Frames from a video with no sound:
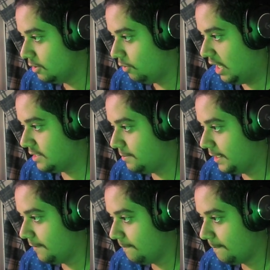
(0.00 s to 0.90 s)
وحش
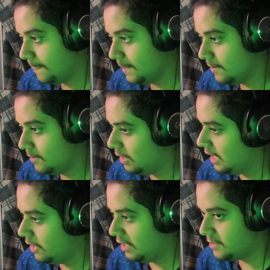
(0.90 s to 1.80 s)
بلاي
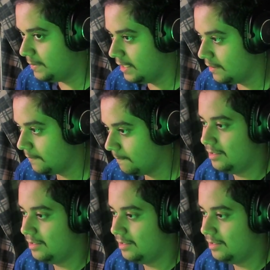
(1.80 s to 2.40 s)
والله وحش بلاي